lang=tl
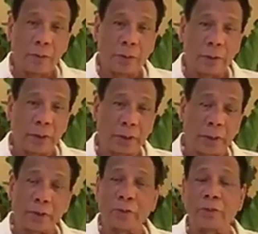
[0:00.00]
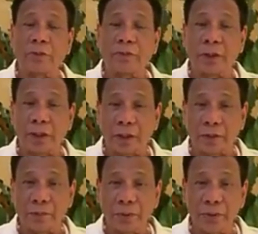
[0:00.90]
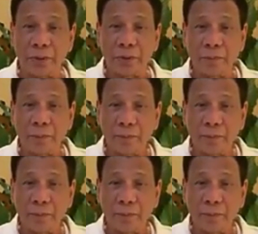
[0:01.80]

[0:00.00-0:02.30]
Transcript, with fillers: when I rattled off the names,